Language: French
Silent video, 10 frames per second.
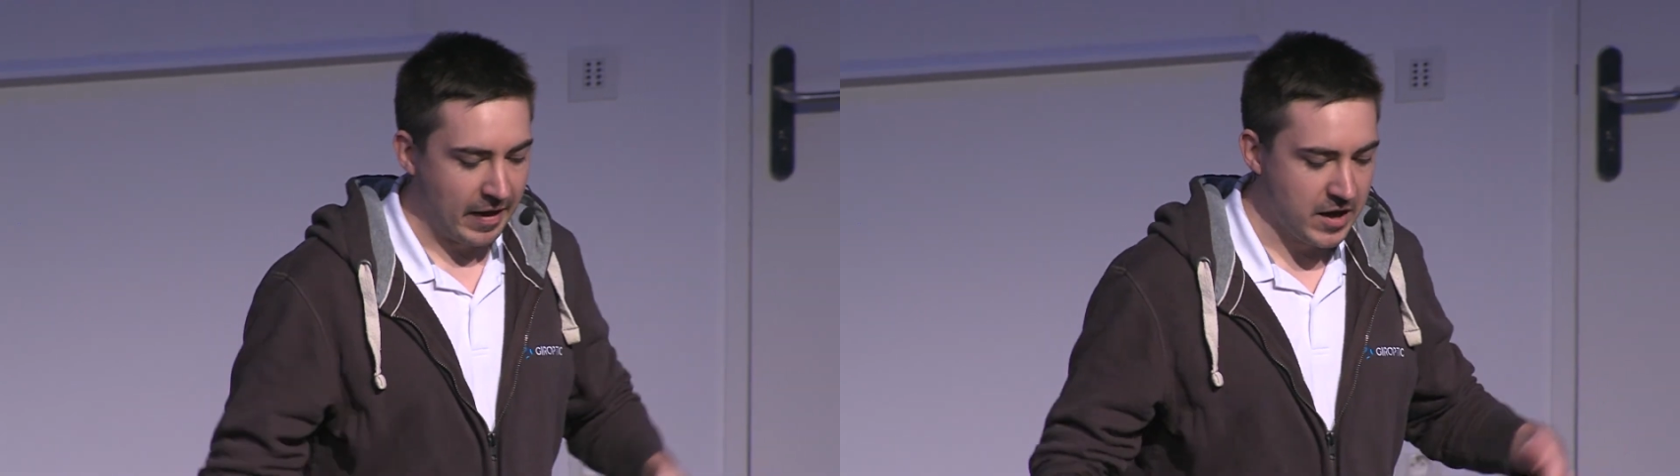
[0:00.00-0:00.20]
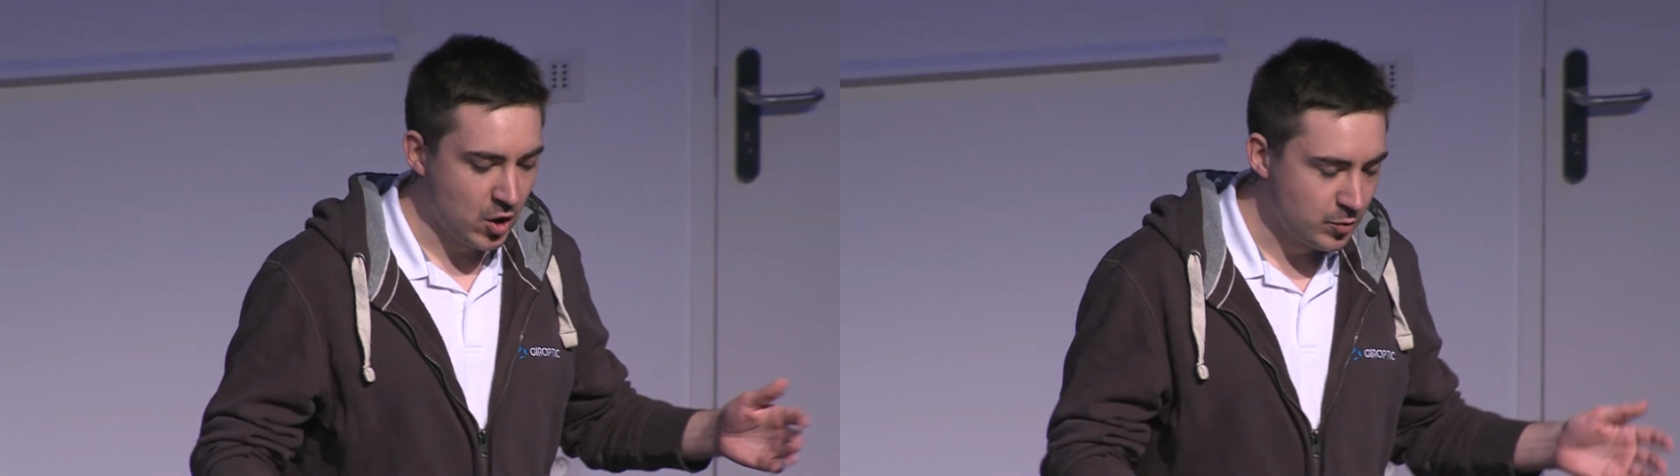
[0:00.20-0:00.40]

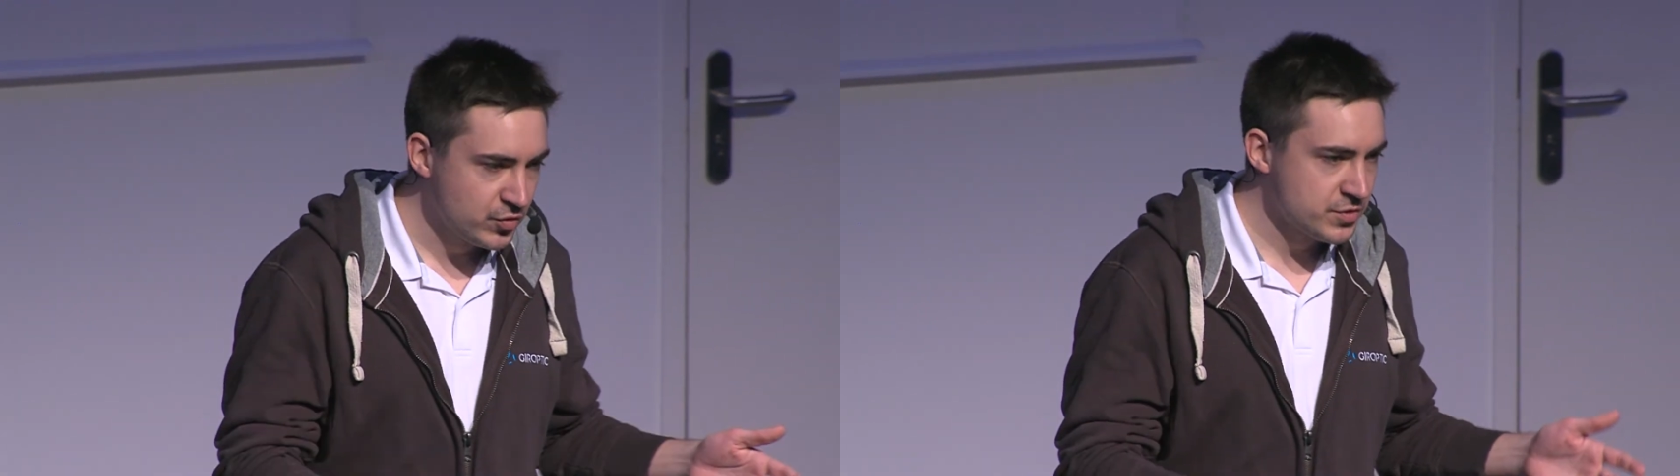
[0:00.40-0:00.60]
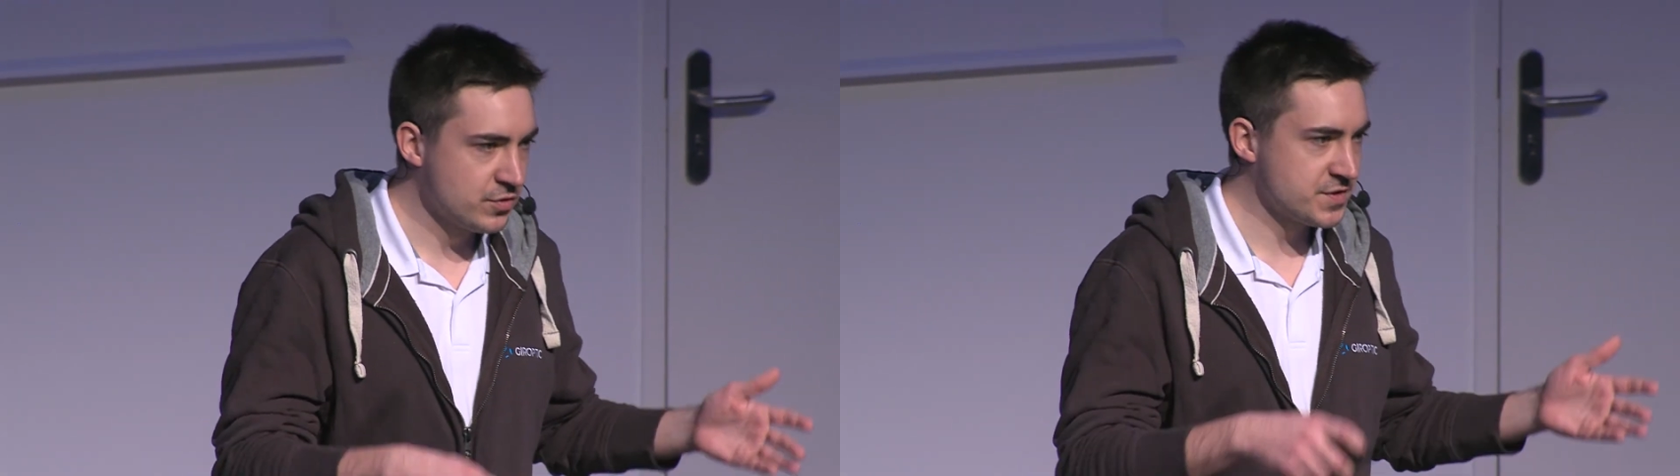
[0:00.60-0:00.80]
Et en
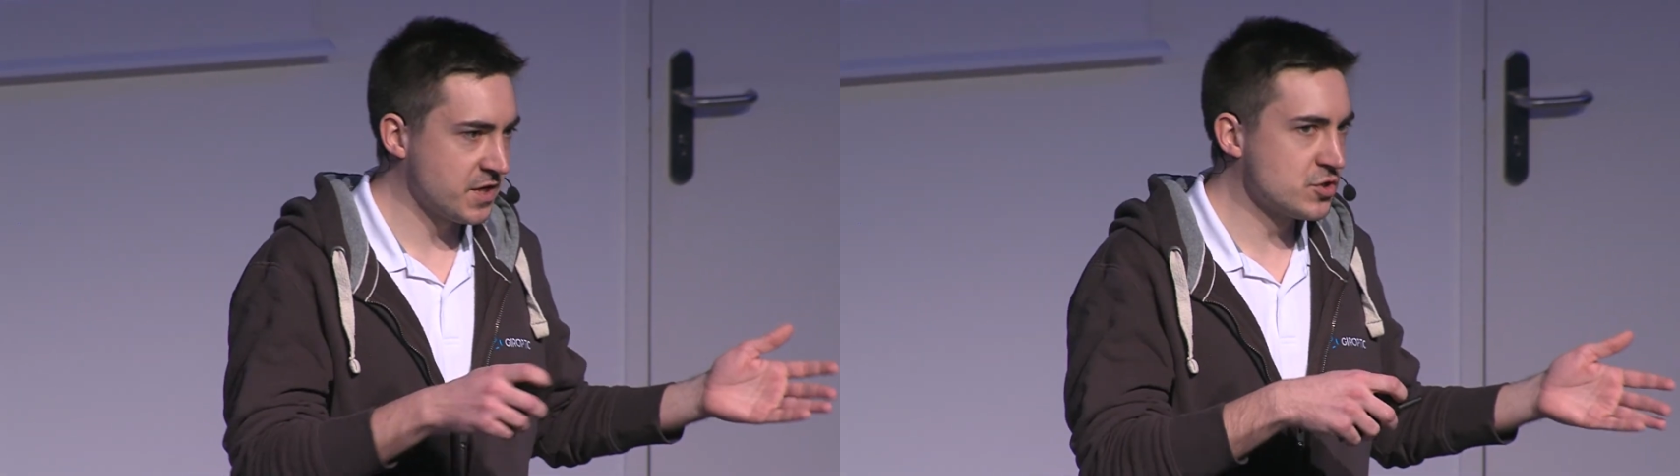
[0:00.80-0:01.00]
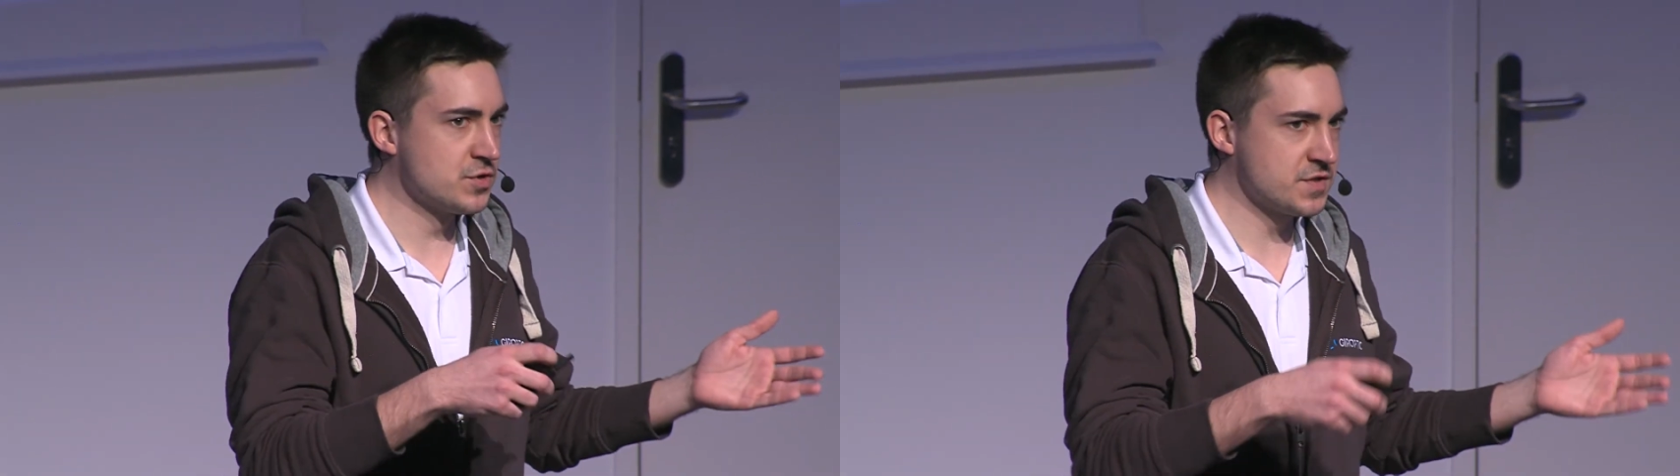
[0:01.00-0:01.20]
plus de
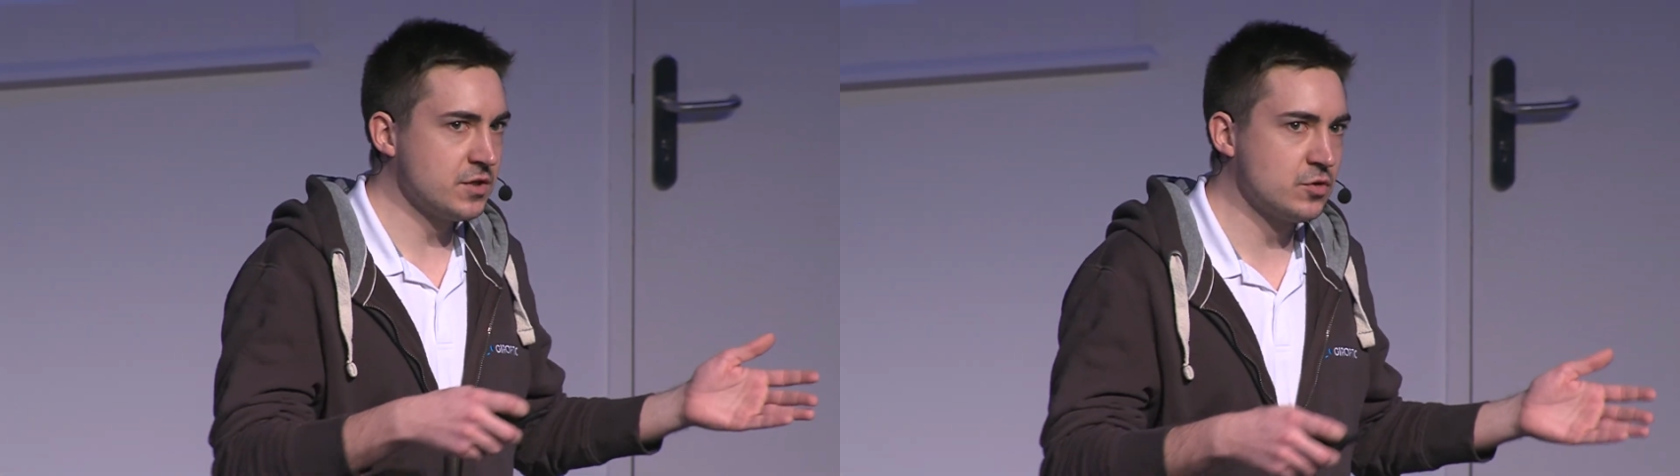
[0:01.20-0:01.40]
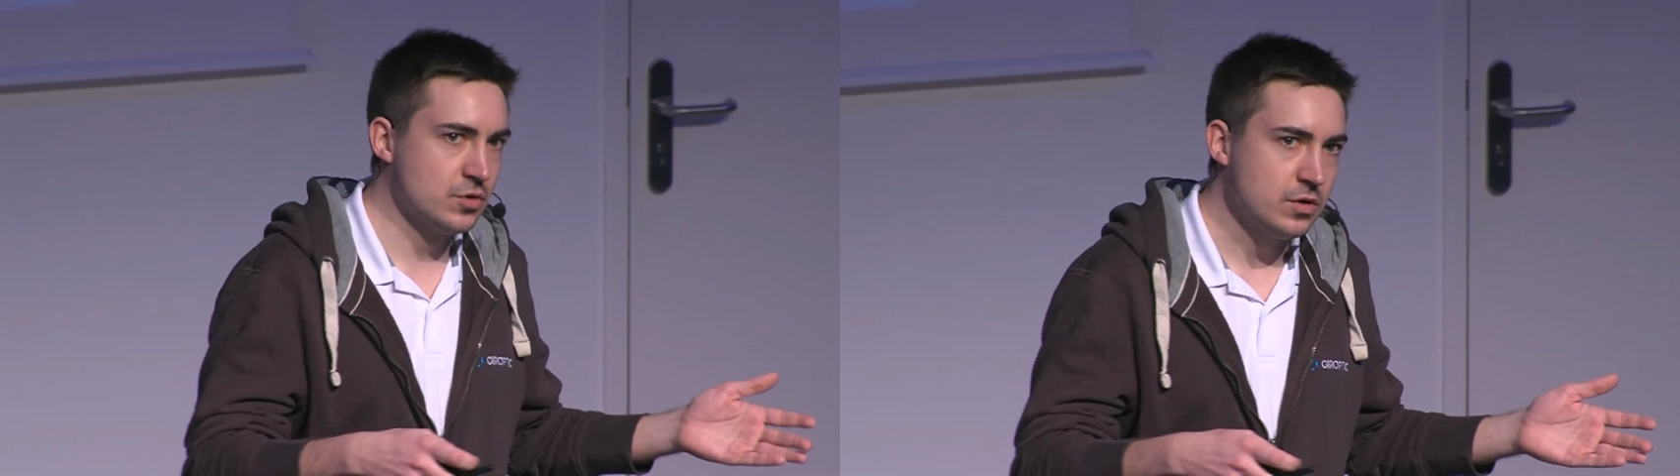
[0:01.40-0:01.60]
ça, je sais
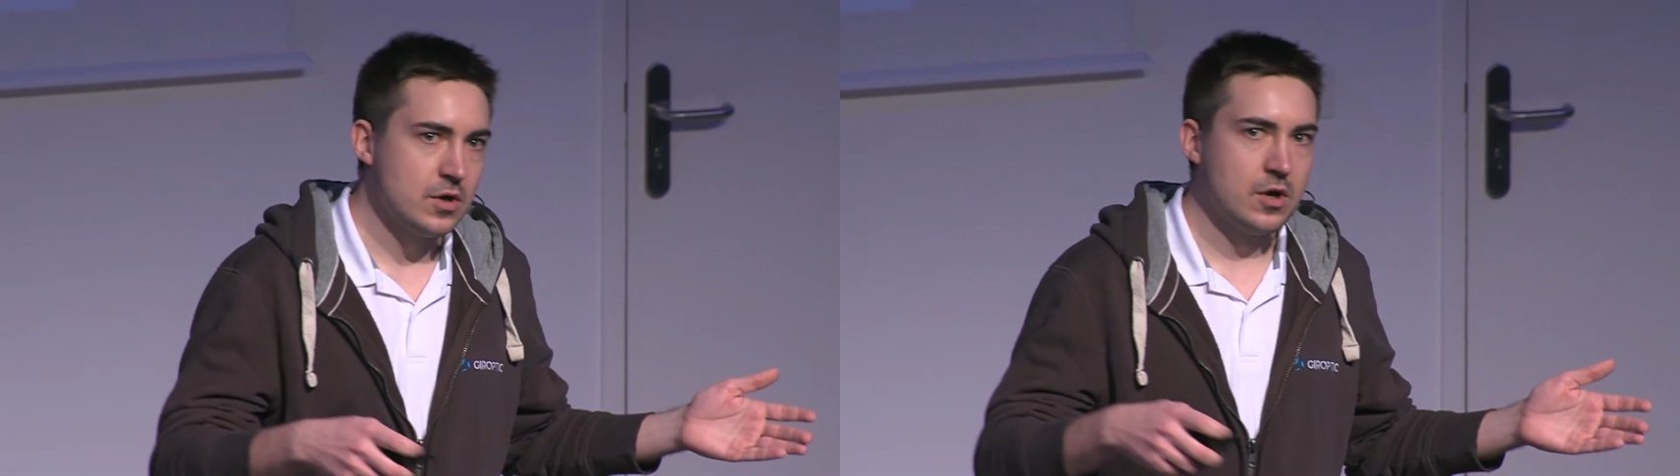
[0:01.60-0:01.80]
que